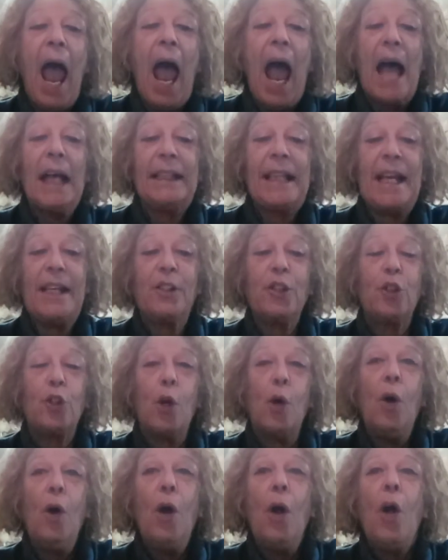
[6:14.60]

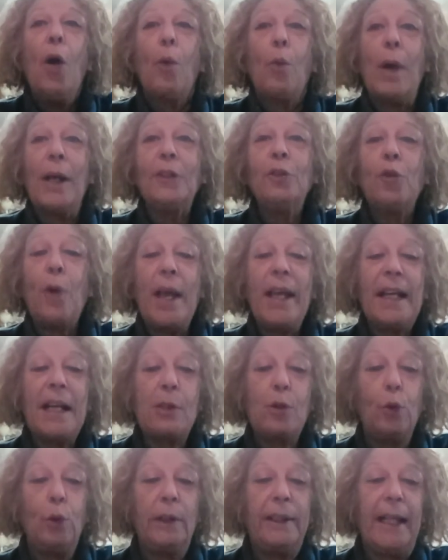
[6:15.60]
Adesso, quando era
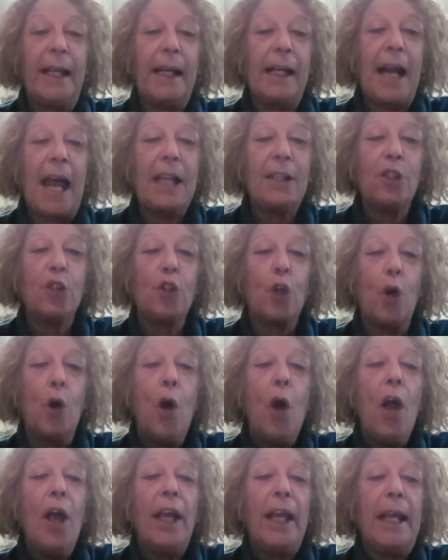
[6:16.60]
sul terrazzo
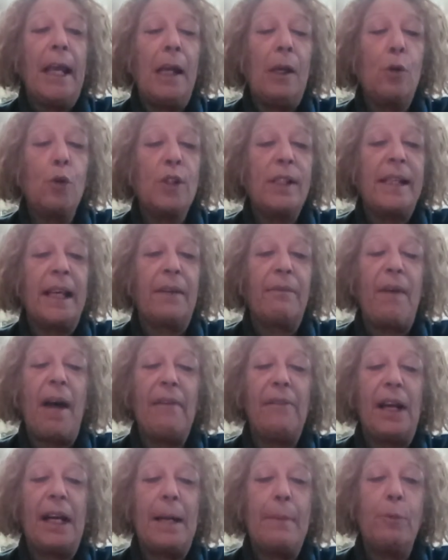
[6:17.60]
e
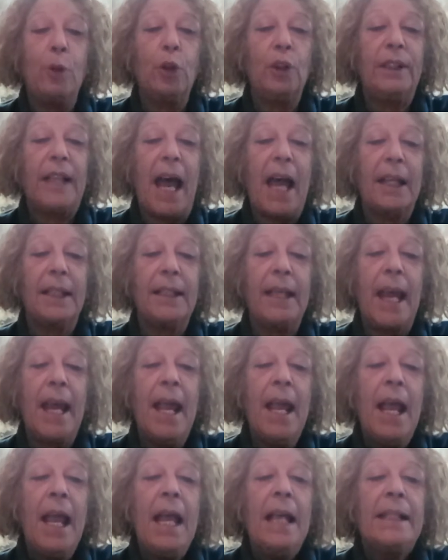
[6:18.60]
osservava le montagne,
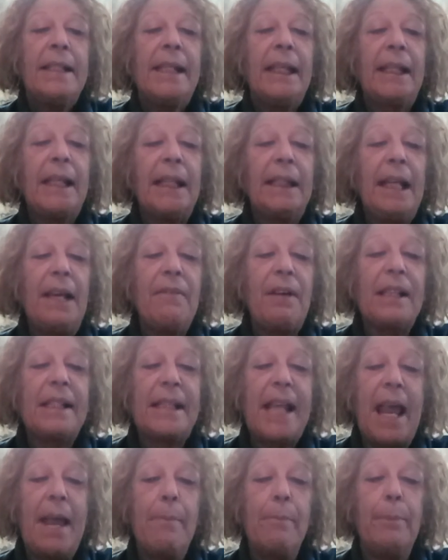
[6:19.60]
si chiedeva
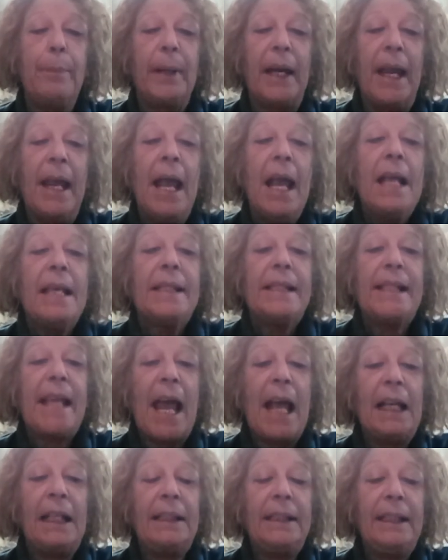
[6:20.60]
sempre se
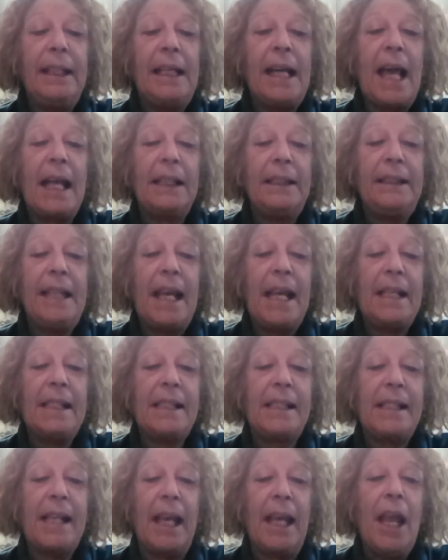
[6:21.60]
al di là di
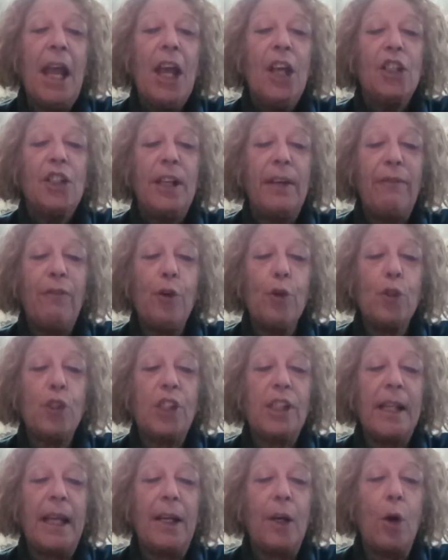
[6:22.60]
esse ci
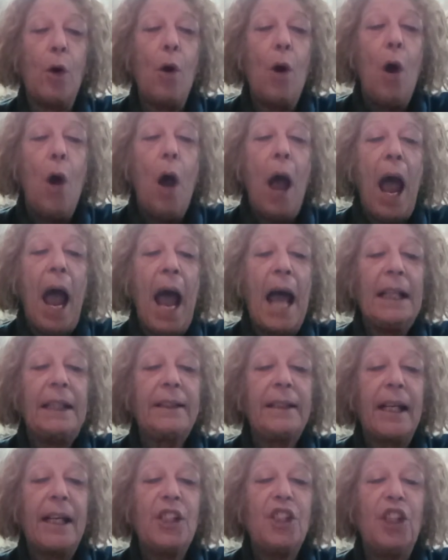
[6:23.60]
fossero
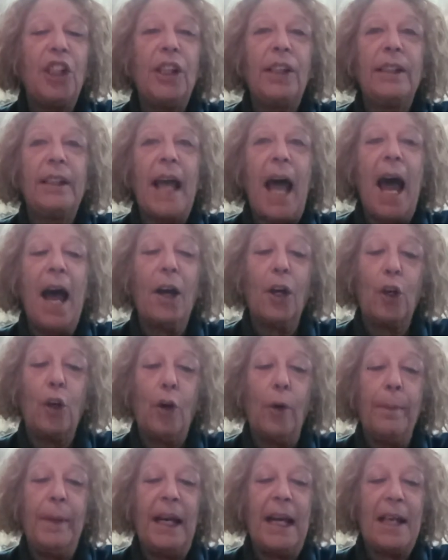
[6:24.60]
altre città
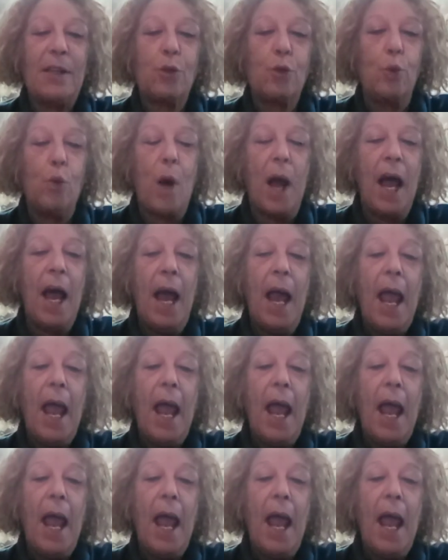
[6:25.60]
come la sua.